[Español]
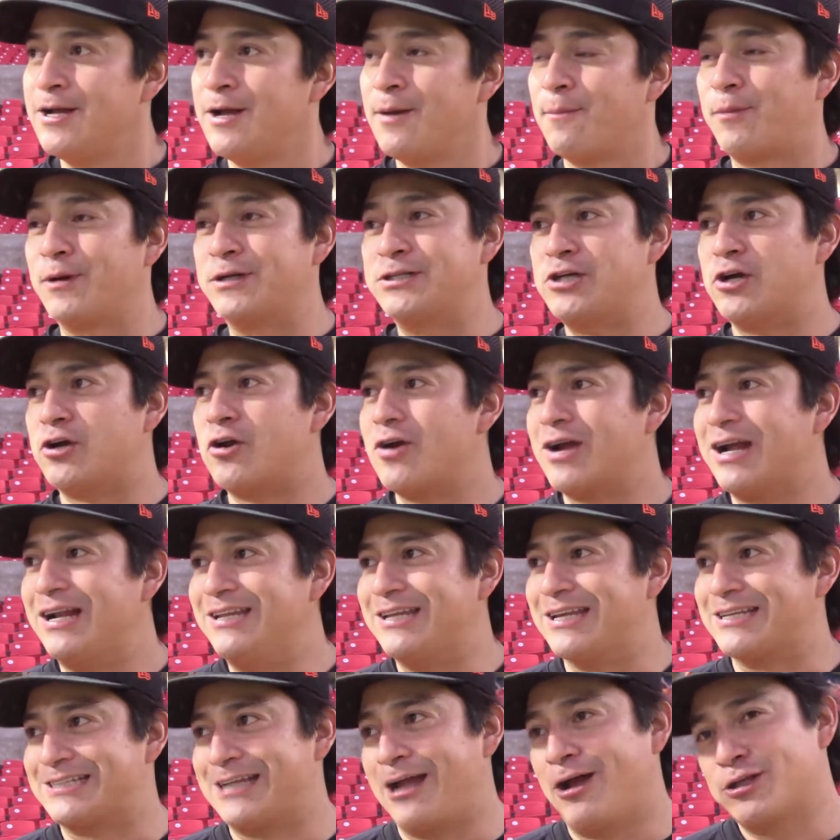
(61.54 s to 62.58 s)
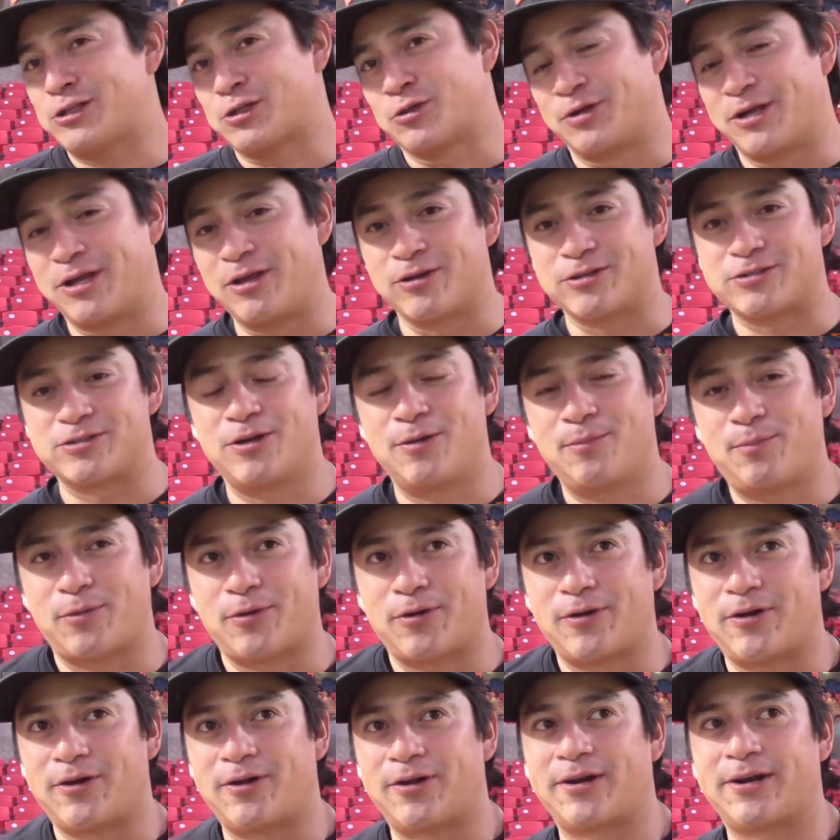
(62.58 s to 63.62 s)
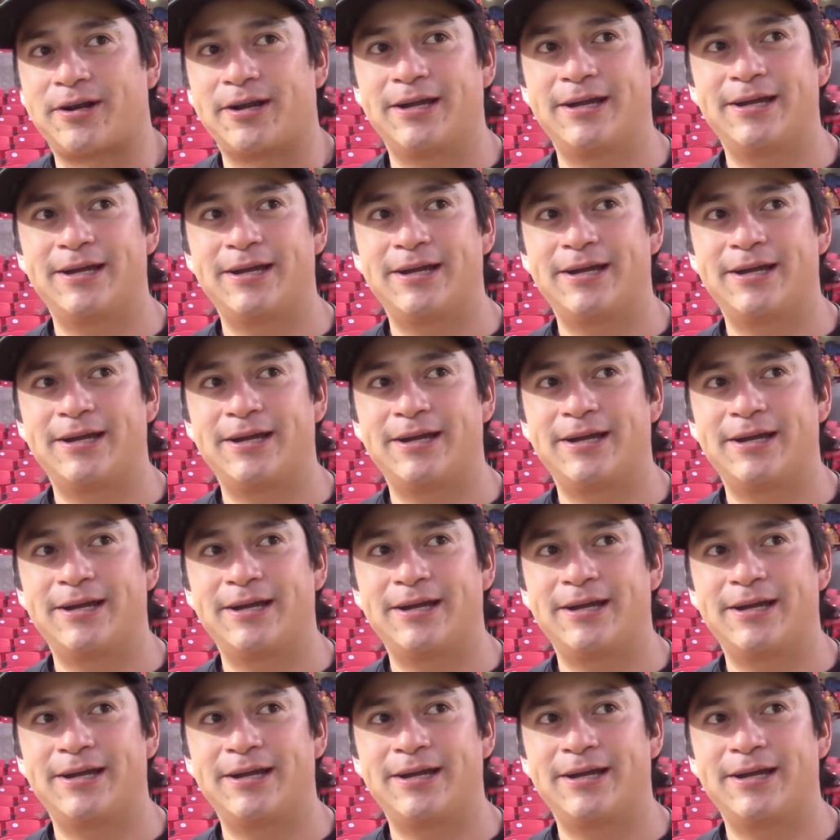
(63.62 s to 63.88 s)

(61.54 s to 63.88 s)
Pues yo creo que el de Estados Unidos, ¿no? Por,